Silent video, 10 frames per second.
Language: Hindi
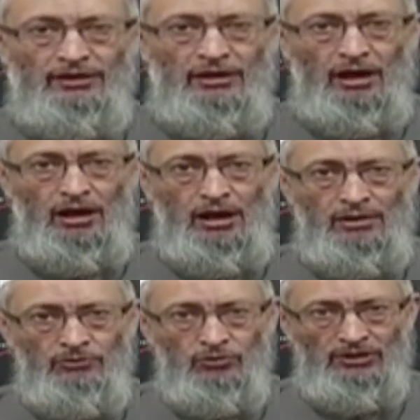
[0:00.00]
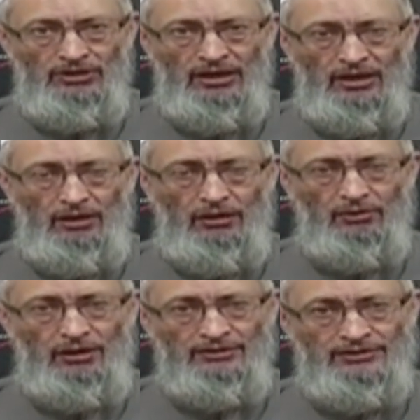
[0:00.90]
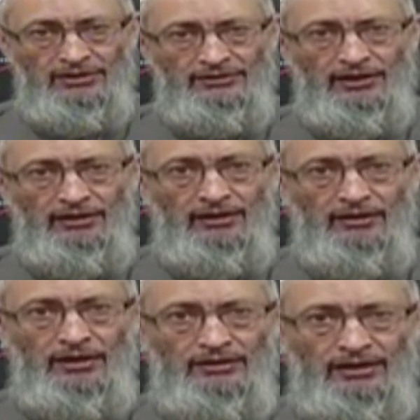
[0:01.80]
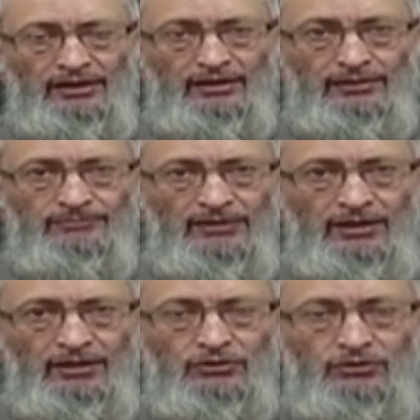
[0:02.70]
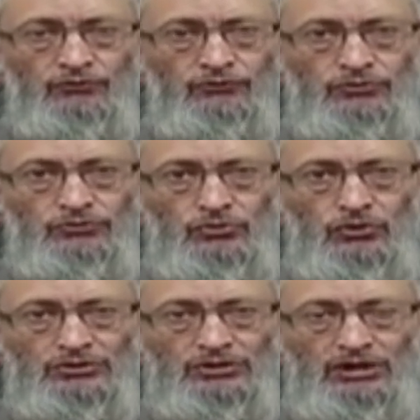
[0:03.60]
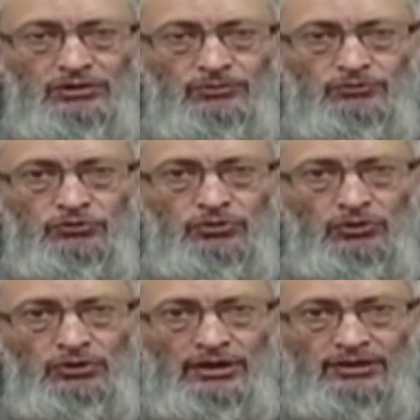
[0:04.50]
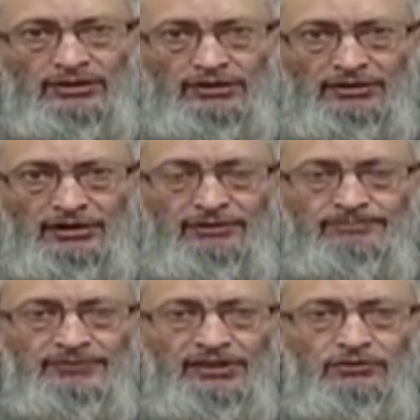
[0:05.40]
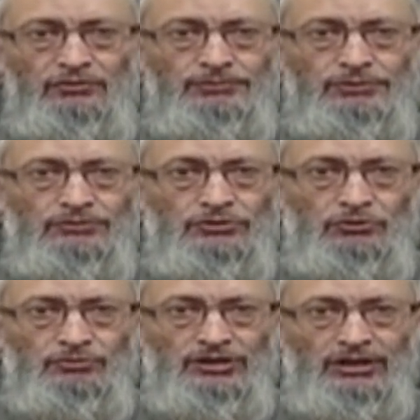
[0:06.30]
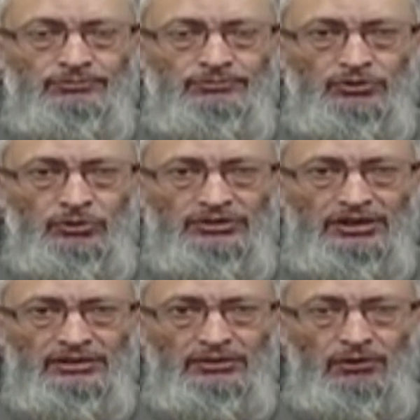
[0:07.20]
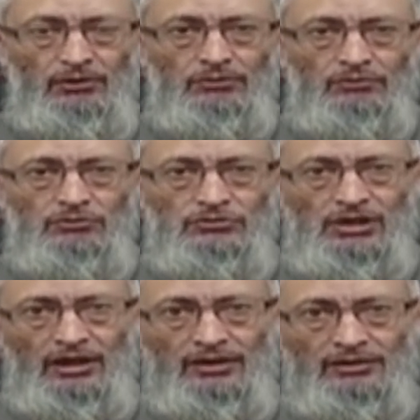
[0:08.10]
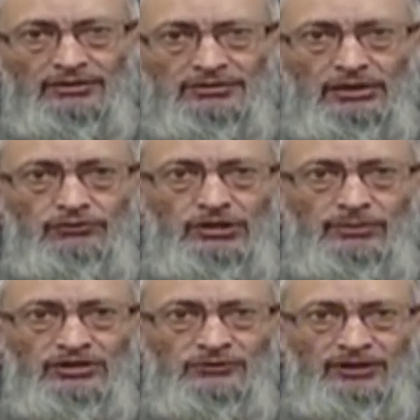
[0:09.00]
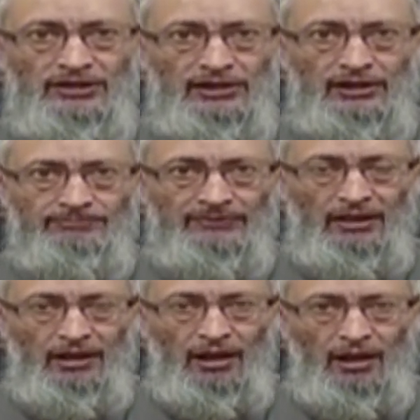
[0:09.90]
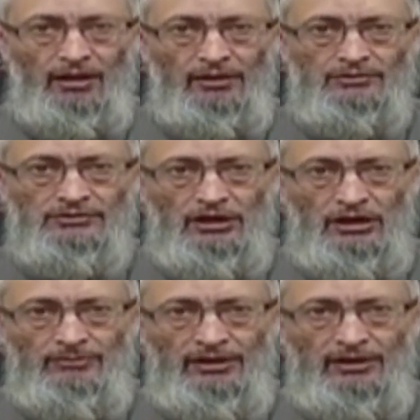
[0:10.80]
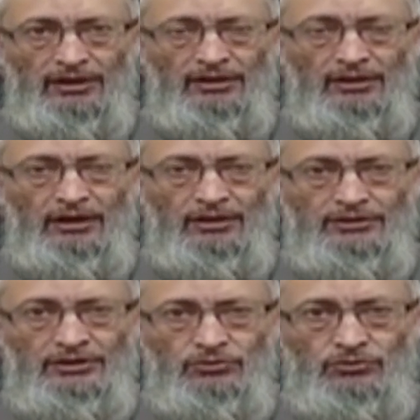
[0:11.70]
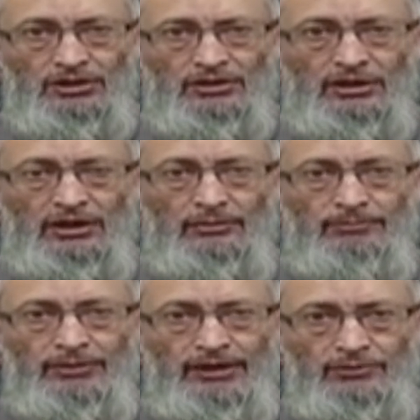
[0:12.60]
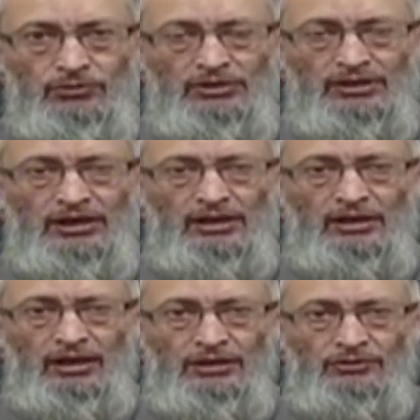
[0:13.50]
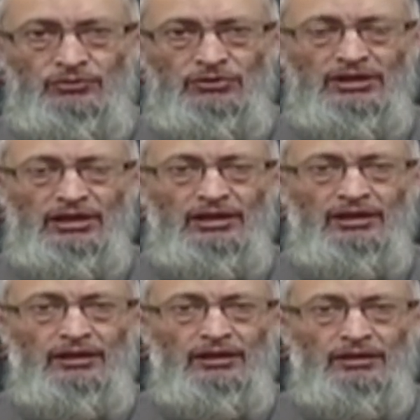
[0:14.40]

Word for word: वरना आम कुलिया और आसान कार ये है कि वजू और तयम दोनों कर लिए जाए तो फिर उसकी जिम्मेदारी पूरी हो जाएगी और उस तहारत के साथ वो नमाज पढ़ेगा अगर जख्म लगा है हड्डी टूट गई है पैर टूट गया है हाथ टूट गया है